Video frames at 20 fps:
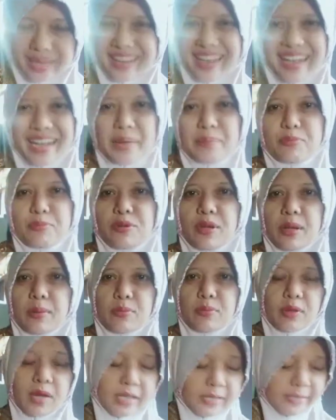enggak
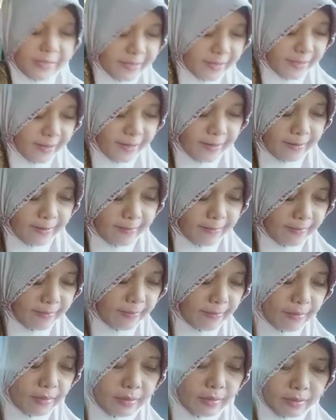kambuh-kambuh lagi dan
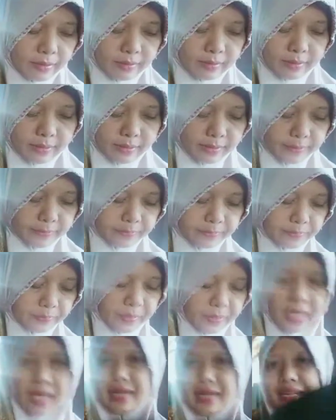
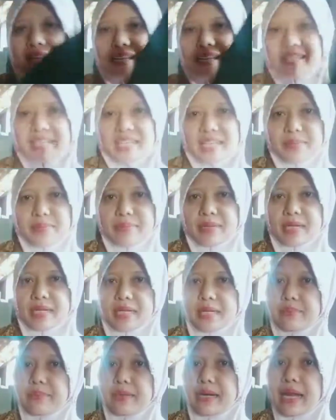enggak hmm, ada rasa gimana
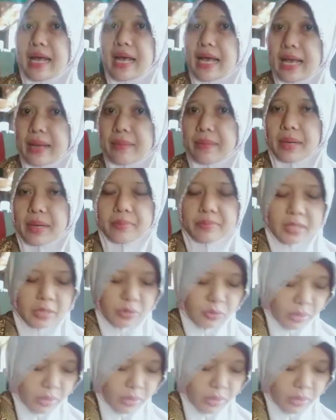gimana mamanya